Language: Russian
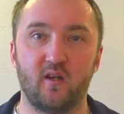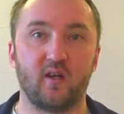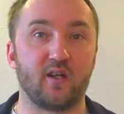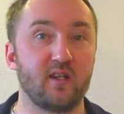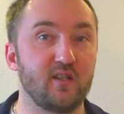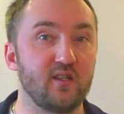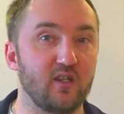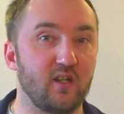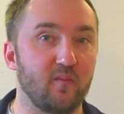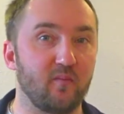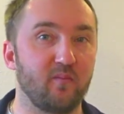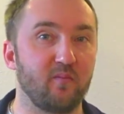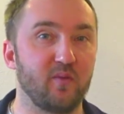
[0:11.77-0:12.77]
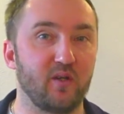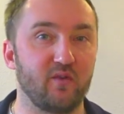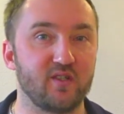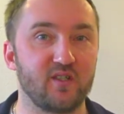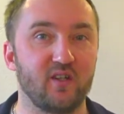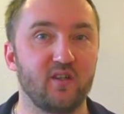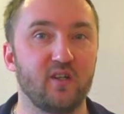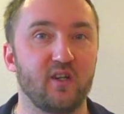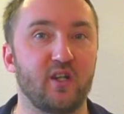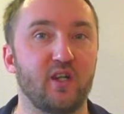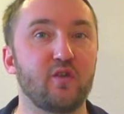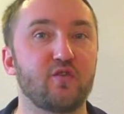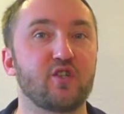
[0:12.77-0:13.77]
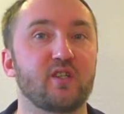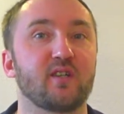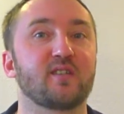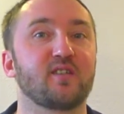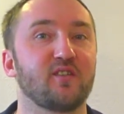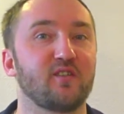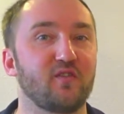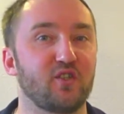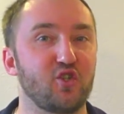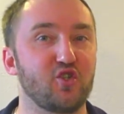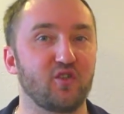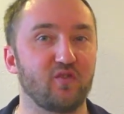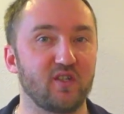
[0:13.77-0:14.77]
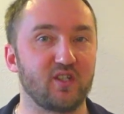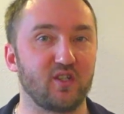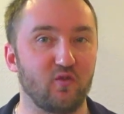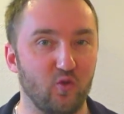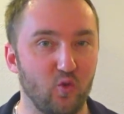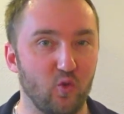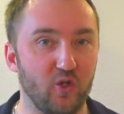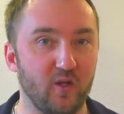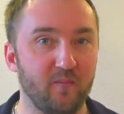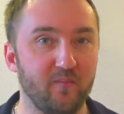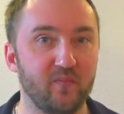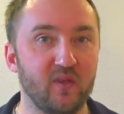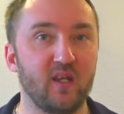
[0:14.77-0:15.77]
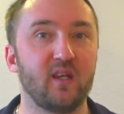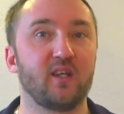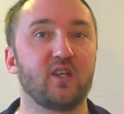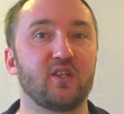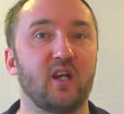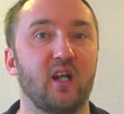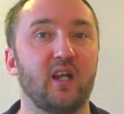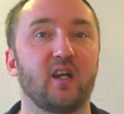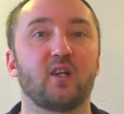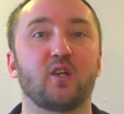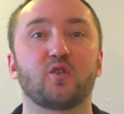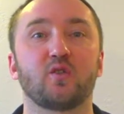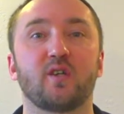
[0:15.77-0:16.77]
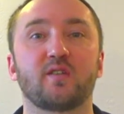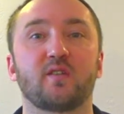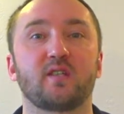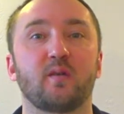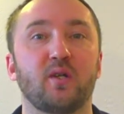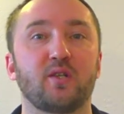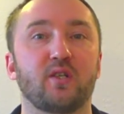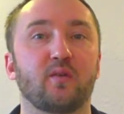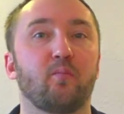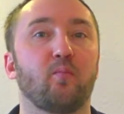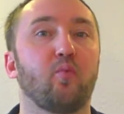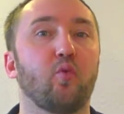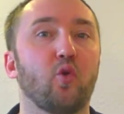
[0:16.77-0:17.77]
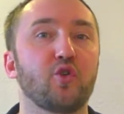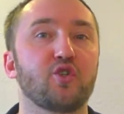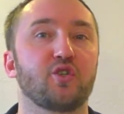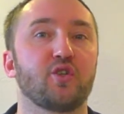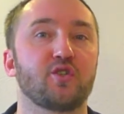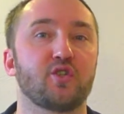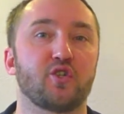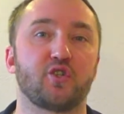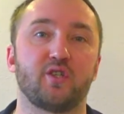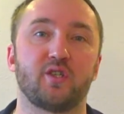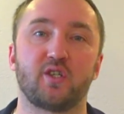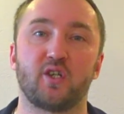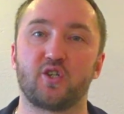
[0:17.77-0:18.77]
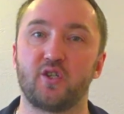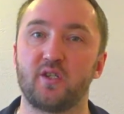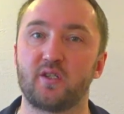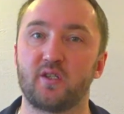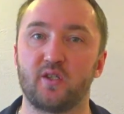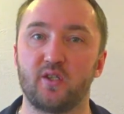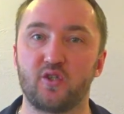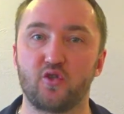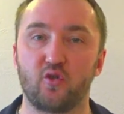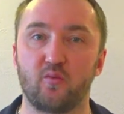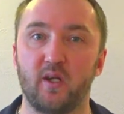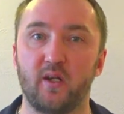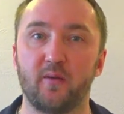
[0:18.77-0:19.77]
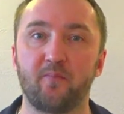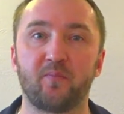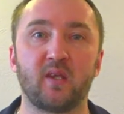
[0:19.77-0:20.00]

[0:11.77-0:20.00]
Родителям первенца, родившихся с 2020 года и далее, государство заплатит по 466 тысяч рублей.